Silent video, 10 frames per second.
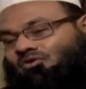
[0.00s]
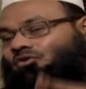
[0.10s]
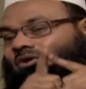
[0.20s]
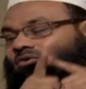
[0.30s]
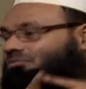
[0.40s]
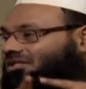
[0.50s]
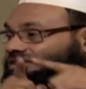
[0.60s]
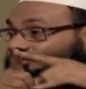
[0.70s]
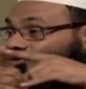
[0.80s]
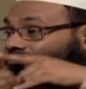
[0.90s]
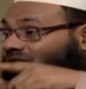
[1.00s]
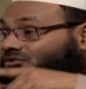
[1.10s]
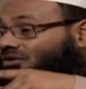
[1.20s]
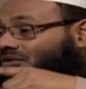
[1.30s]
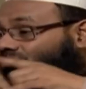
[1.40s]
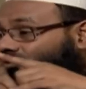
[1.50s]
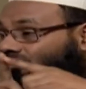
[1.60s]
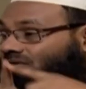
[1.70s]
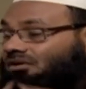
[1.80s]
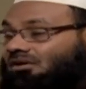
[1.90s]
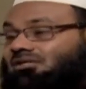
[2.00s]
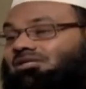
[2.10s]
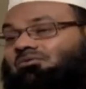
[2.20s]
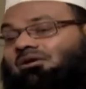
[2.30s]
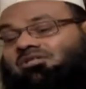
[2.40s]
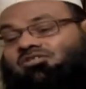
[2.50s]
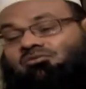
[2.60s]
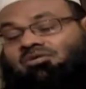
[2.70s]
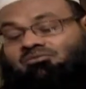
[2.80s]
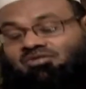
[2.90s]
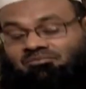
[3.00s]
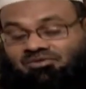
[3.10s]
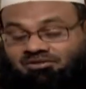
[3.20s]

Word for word: অথবা কোনো ব্যক্তির জন্য ইবাদত করার মধ্যে নয় যেমন আমাদের সমাজের মধ্যে আপনি